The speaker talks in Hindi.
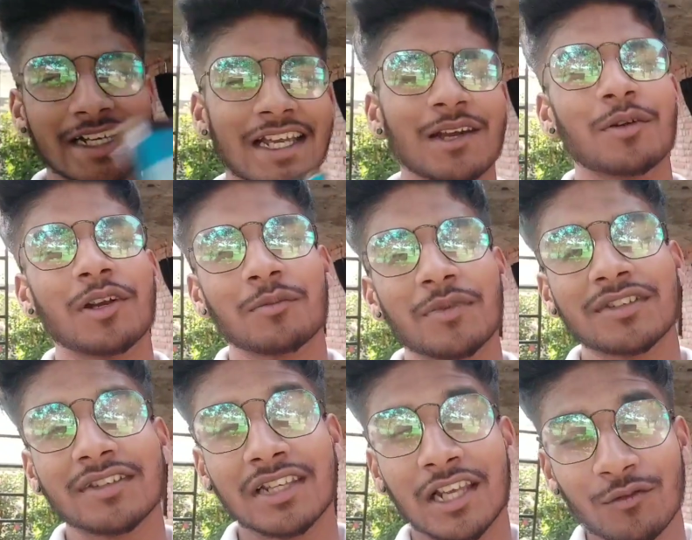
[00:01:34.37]
जाके कमेंट
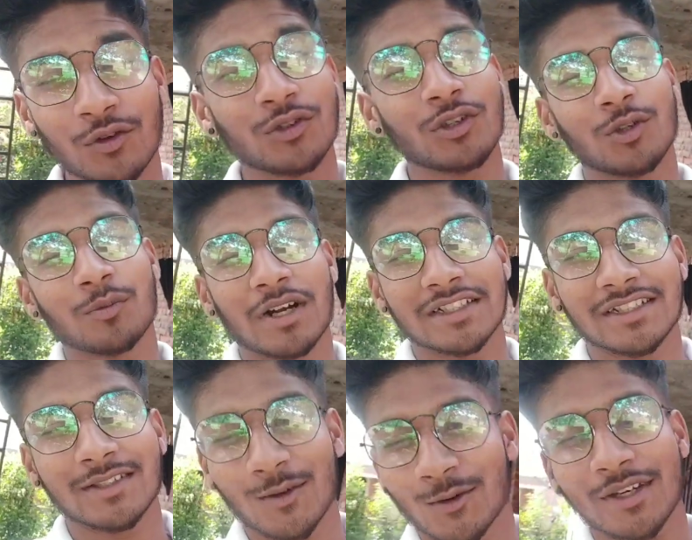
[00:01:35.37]
में लव यू सिद्धू
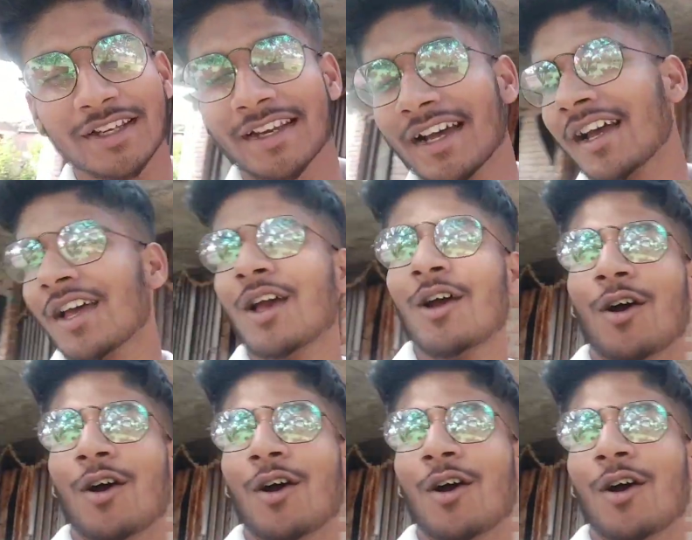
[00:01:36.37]
पाजी ज़रूर लिखना